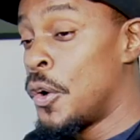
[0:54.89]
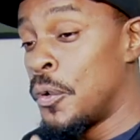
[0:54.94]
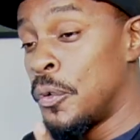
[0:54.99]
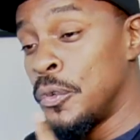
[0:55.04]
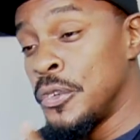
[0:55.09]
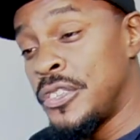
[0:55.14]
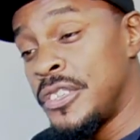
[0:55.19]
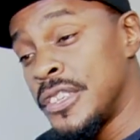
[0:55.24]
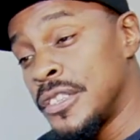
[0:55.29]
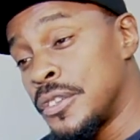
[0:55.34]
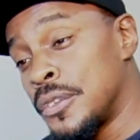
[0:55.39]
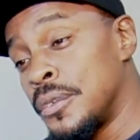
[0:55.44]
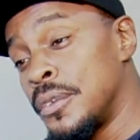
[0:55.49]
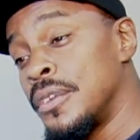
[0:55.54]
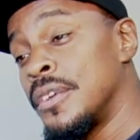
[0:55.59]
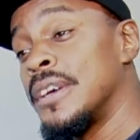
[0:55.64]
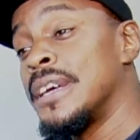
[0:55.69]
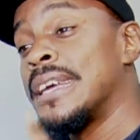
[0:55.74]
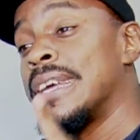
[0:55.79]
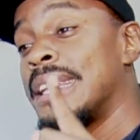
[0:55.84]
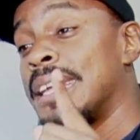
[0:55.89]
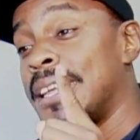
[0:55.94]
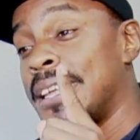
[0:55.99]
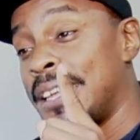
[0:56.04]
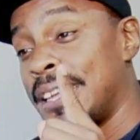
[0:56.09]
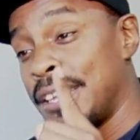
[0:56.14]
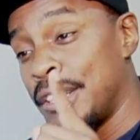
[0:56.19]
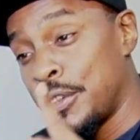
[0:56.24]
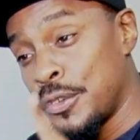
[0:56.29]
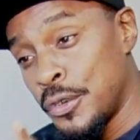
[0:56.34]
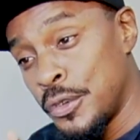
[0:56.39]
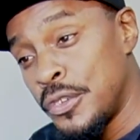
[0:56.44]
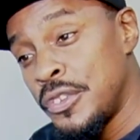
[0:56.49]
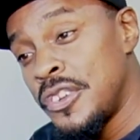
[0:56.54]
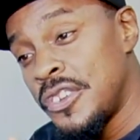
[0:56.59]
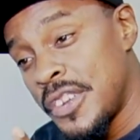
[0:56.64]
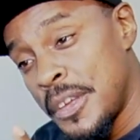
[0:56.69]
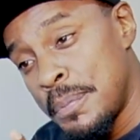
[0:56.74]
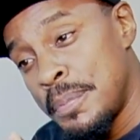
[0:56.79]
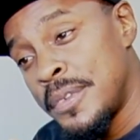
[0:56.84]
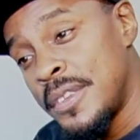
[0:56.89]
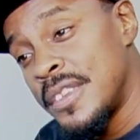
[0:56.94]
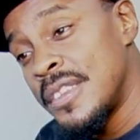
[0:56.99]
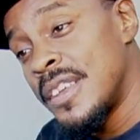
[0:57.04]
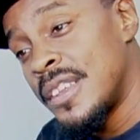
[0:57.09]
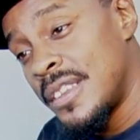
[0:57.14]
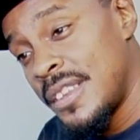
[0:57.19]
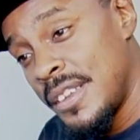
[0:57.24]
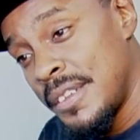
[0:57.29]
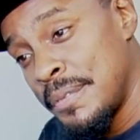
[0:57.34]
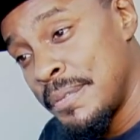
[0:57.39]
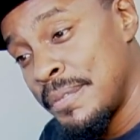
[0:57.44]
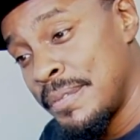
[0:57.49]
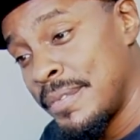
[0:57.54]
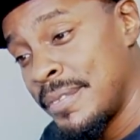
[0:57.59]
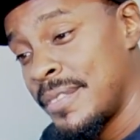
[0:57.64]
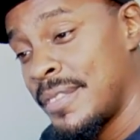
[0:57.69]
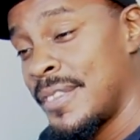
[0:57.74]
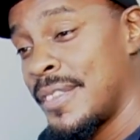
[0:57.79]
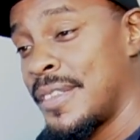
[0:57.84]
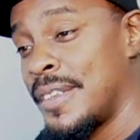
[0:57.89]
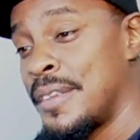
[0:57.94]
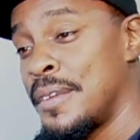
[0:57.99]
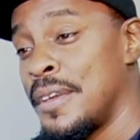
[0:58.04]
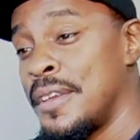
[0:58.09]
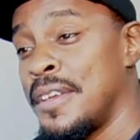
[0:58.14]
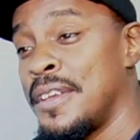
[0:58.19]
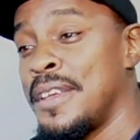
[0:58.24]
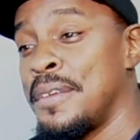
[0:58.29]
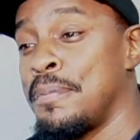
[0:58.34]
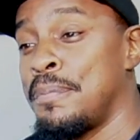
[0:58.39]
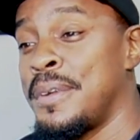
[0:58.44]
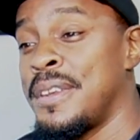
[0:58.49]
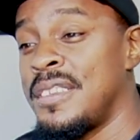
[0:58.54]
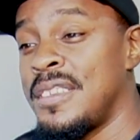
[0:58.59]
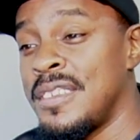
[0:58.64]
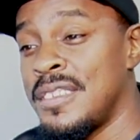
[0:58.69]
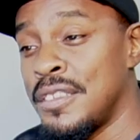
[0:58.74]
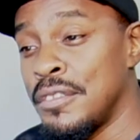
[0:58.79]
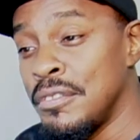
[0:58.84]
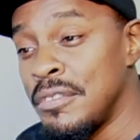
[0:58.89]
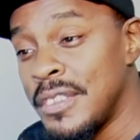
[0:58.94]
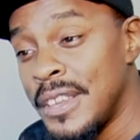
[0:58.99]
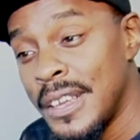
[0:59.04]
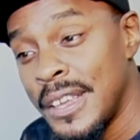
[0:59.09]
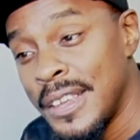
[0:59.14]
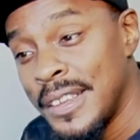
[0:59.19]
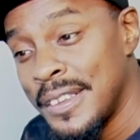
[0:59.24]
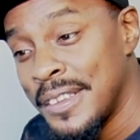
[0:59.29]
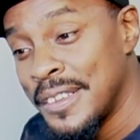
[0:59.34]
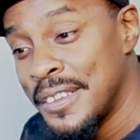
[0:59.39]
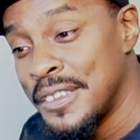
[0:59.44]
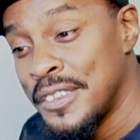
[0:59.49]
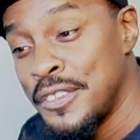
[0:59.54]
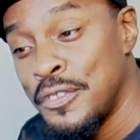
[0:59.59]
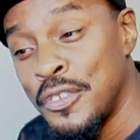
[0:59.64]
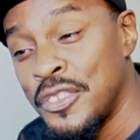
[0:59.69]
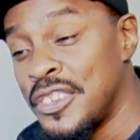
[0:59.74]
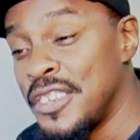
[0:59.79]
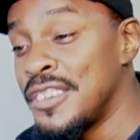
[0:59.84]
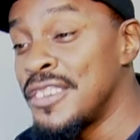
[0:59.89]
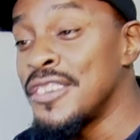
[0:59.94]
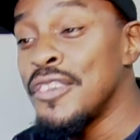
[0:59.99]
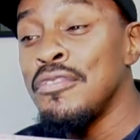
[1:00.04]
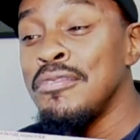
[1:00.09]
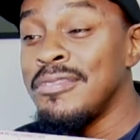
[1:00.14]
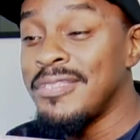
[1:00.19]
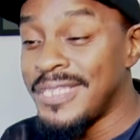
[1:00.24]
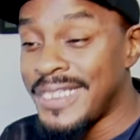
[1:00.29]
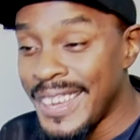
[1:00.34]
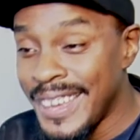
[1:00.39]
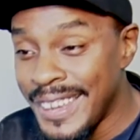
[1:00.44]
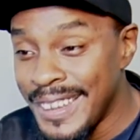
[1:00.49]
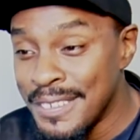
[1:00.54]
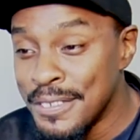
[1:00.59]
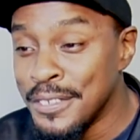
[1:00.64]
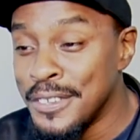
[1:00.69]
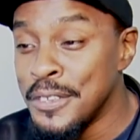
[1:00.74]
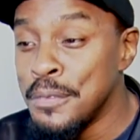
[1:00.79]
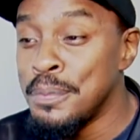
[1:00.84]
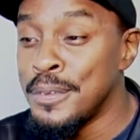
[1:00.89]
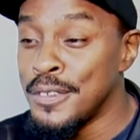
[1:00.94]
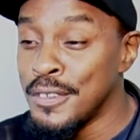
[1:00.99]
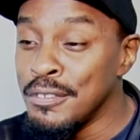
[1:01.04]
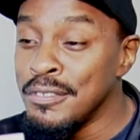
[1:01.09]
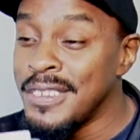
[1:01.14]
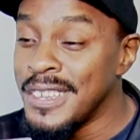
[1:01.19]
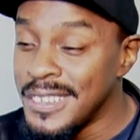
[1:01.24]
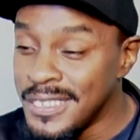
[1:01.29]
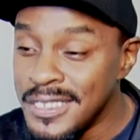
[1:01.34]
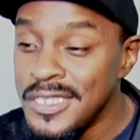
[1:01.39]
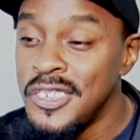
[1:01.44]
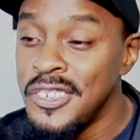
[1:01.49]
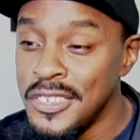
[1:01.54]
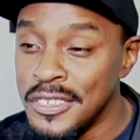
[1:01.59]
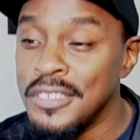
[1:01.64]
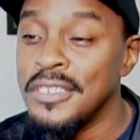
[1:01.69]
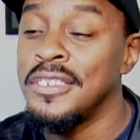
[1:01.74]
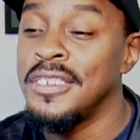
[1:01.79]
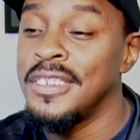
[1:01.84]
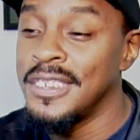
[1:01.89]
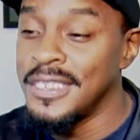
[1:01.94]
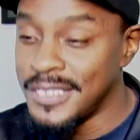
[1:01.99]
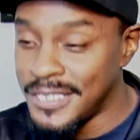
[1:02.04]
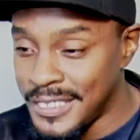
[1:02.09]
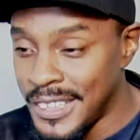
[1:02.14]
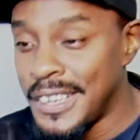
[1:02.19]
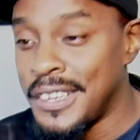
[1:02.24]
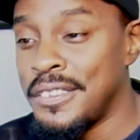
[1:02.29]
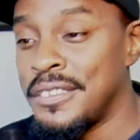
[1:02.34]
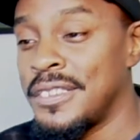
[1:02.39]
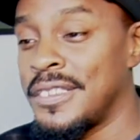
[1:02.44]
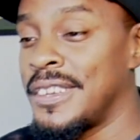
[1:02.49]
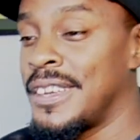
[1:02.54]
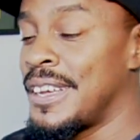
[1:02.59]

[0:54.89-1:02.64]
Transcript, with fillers: Um disco que todo DJ precisa ter. Precisam ter. Se vocês não têm, vocês precisam ter esse disco, certo?